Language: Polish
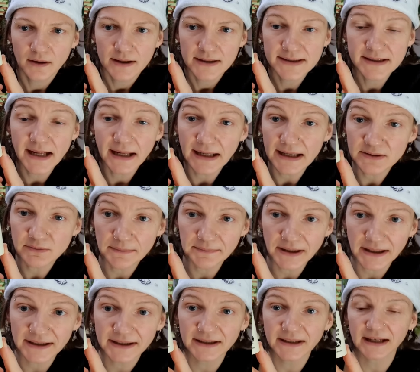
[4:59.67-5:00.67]
Znalazłam
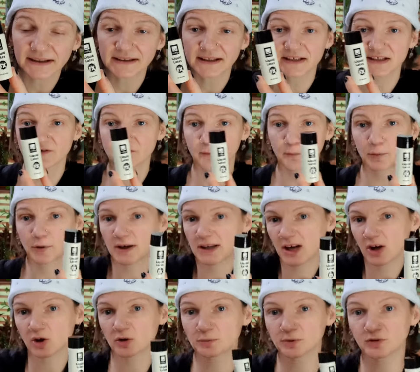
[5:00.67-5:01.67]
taki lateks w
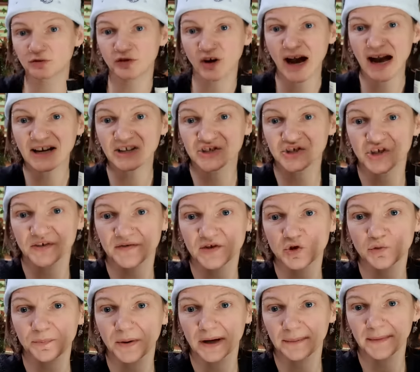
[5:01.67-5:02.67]
płynie, on był w Aździe, w
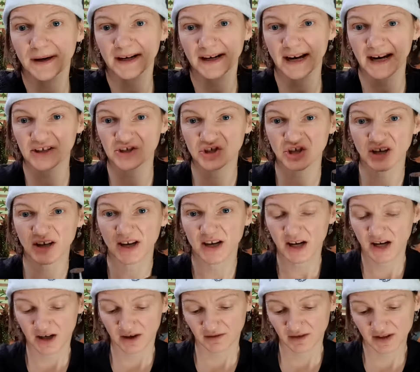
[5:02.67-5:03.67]
supermarkecie,
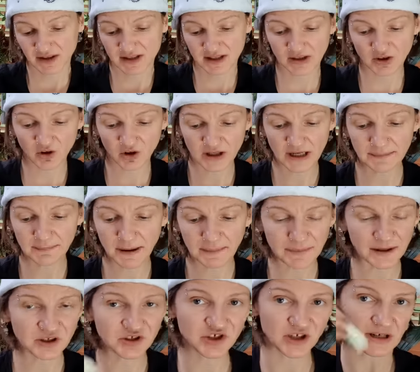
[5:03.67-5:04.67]
więc no chyba
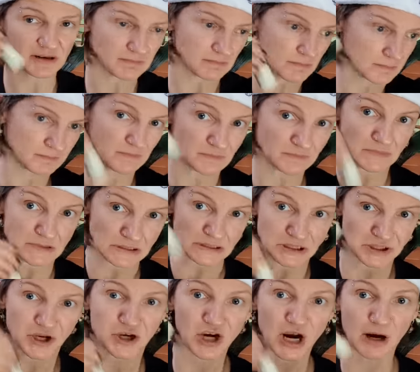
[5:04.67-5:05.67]
będzie
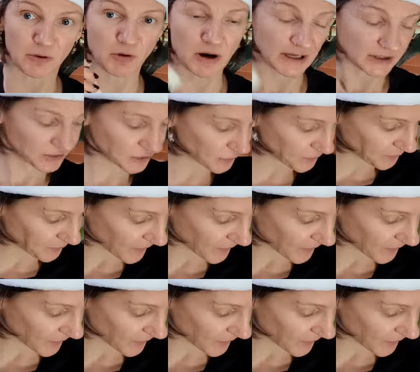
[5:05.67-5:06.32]
działać.